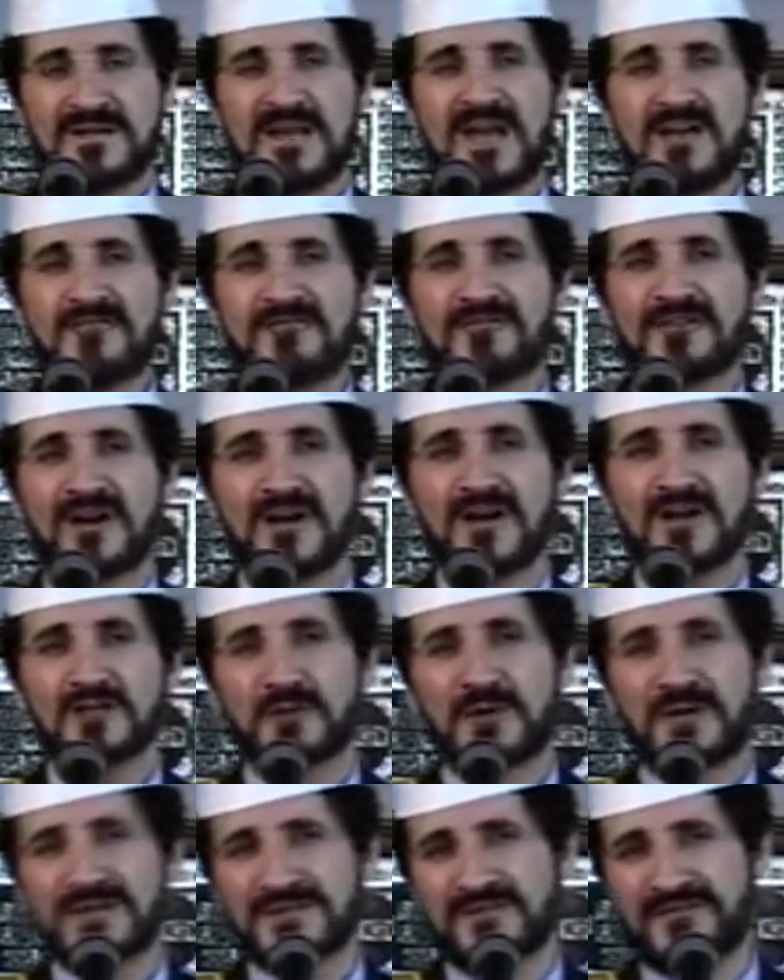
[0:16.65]
لا
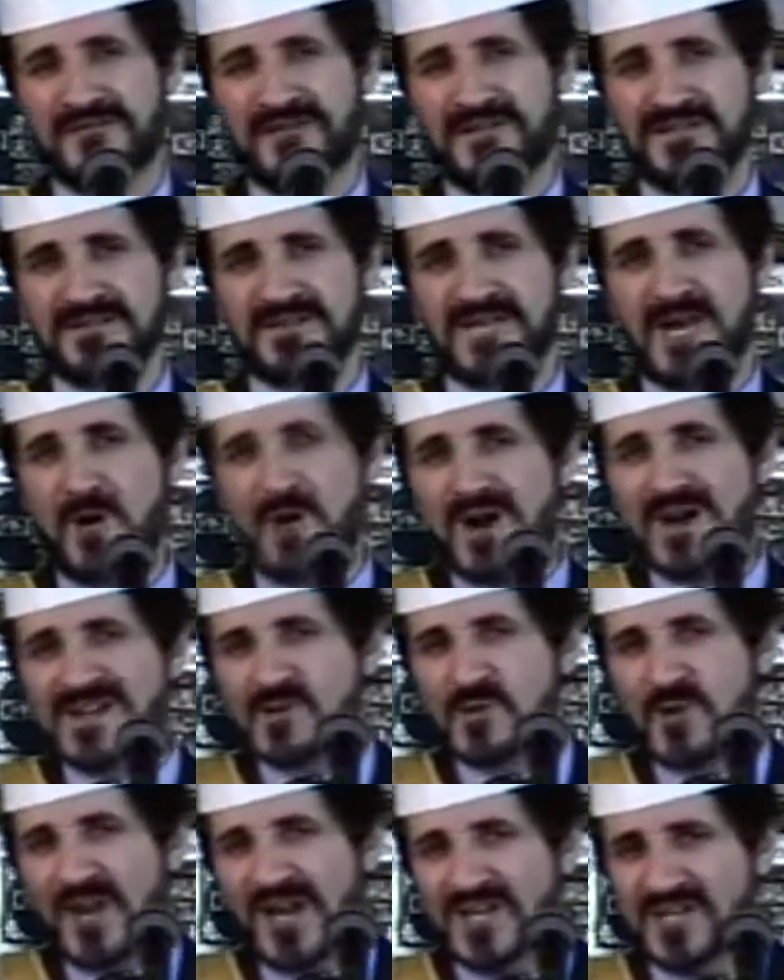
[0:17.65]
إفراط ولا تفريط لا
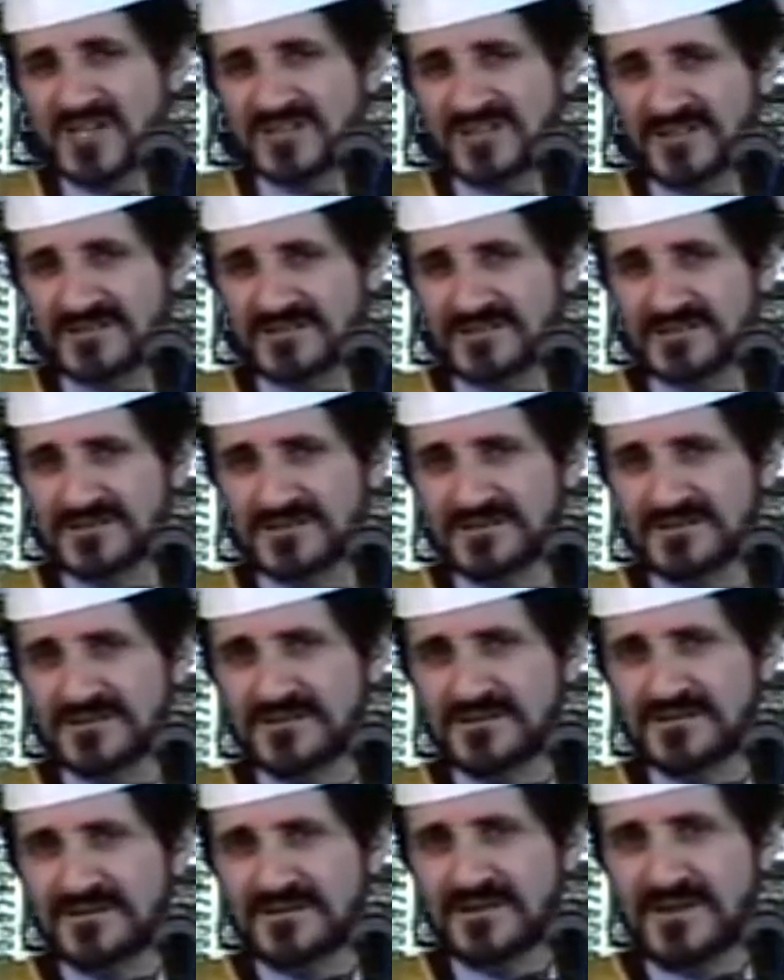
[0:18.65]
وكس ولا شطط
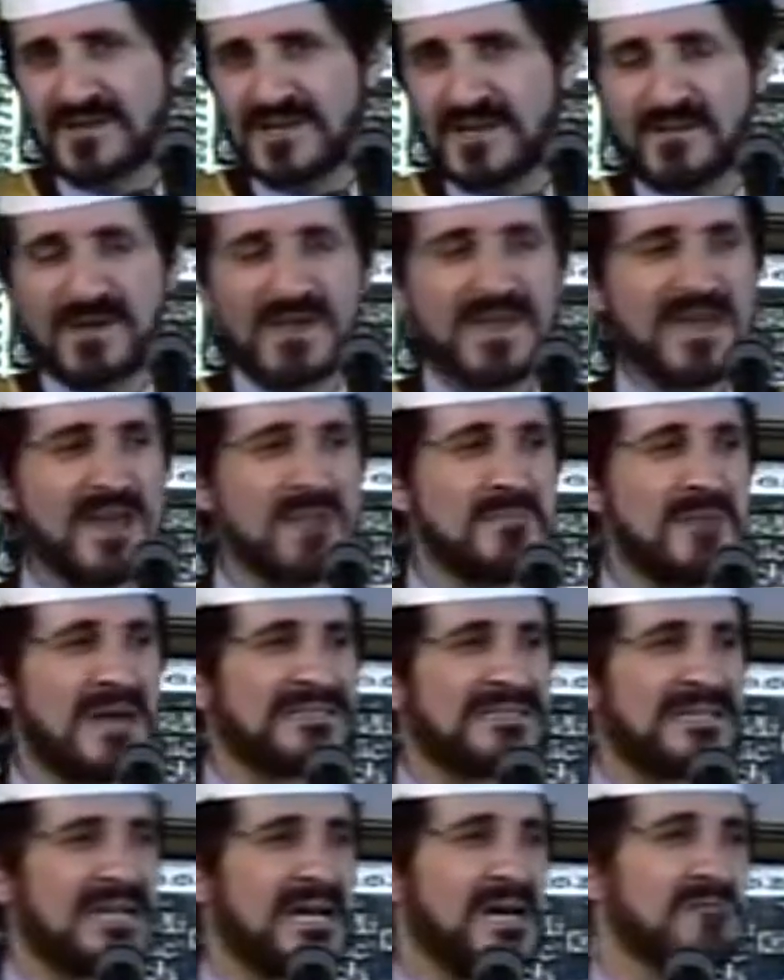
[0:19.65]
إنما هي
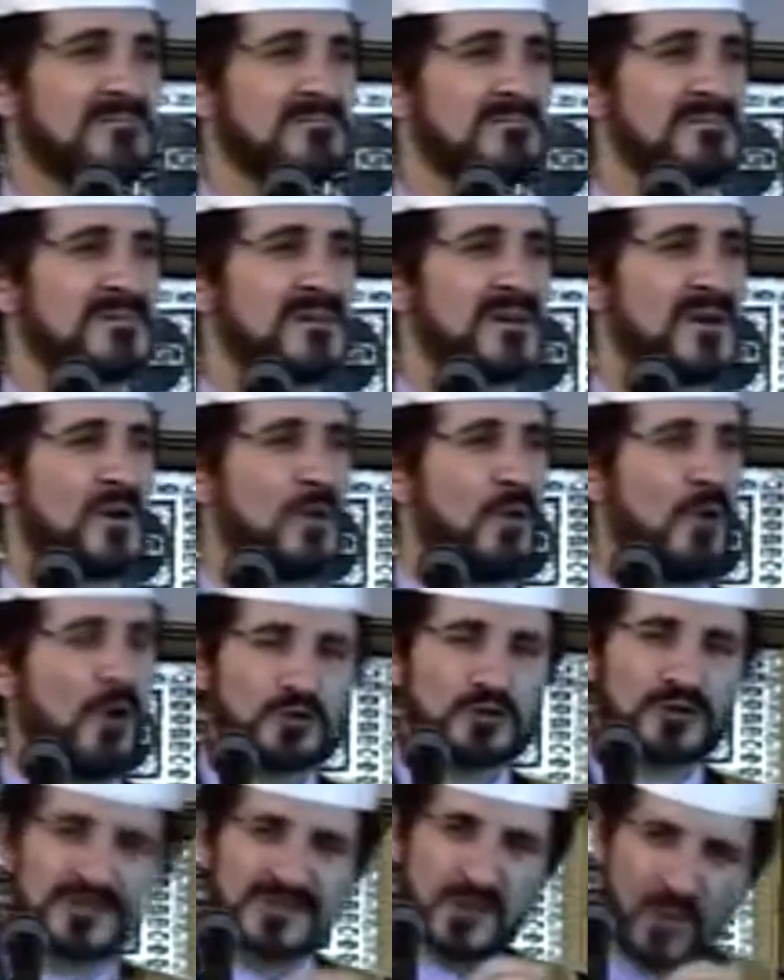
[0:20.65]
المعدلة
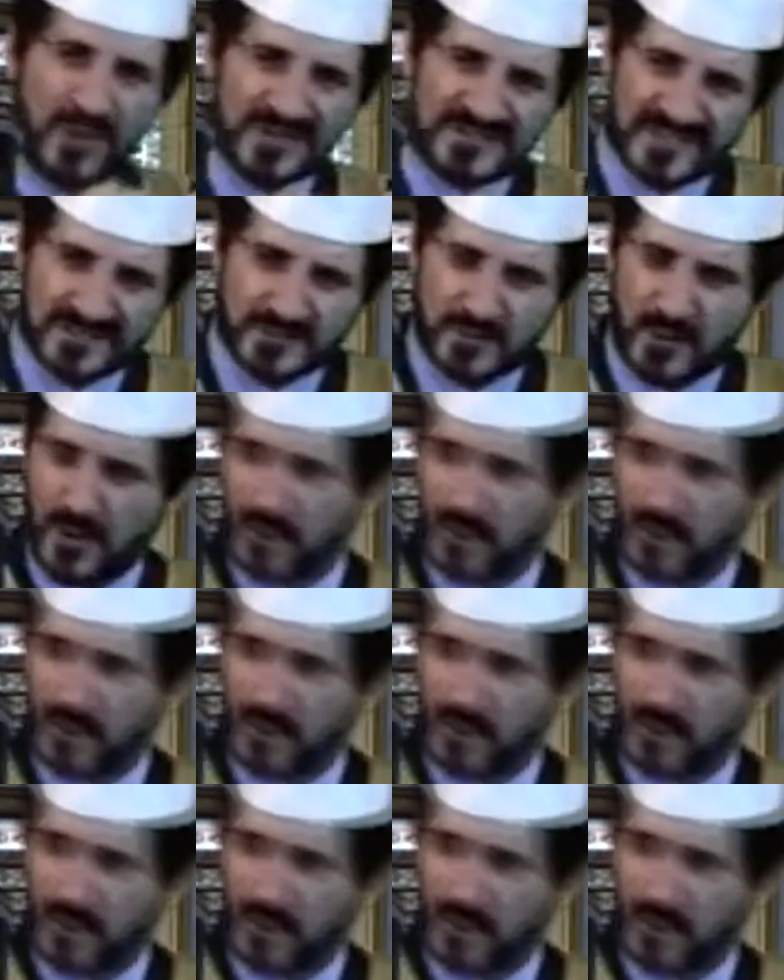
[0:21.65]
وخطة الوسط